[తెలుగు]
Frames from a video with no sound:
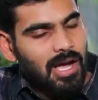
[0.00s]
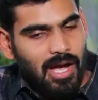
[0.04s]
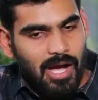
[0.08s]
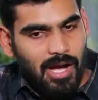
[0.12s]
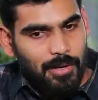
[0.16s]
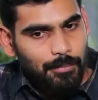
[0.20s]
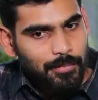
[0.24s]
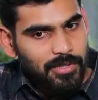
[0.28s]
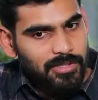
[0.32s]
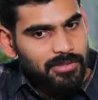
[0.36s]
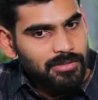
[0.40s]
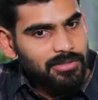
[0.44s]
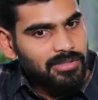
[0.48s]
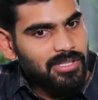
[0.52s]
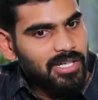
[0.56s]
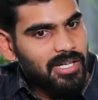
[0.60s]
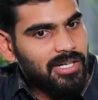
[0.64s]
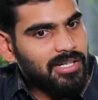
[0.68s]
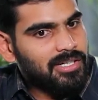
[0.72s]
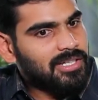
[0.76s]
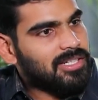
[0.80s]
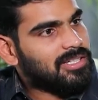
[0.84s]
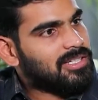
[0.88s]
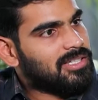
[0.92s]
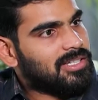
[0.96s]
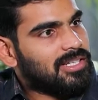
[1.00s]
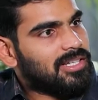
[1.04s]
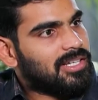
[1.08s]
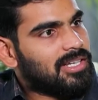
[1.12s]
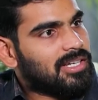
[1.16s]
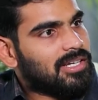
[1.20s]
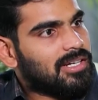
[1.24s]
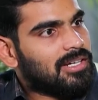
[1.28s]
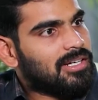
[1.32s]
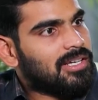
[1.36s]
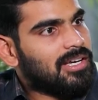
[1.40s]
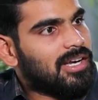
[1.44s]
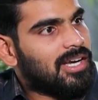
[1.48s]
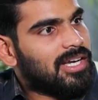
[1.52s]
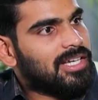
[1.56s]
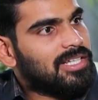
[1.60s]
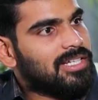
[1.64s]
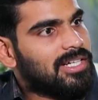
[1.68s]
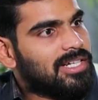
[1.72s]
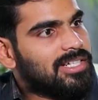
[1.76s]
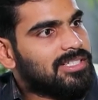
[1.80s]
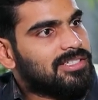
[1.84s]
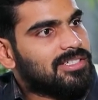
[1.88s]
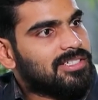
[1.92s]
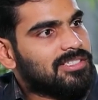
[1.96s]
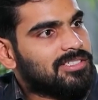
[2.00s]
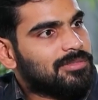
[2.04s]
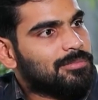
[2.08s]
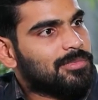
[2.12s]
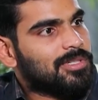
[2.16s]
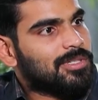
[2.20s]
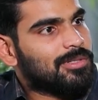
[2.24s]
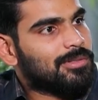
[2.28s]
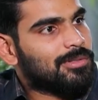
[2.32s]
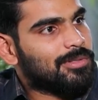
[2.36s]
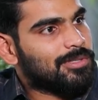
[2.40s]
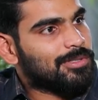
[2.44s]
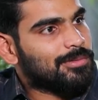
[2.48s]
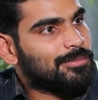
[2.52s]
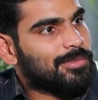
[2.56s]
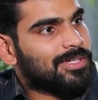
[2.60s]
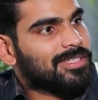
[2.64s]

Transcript: ఆ మందు తాగడాన్ని నేను ఎక్కడ హైలైట్ చేసి మీరు రోజు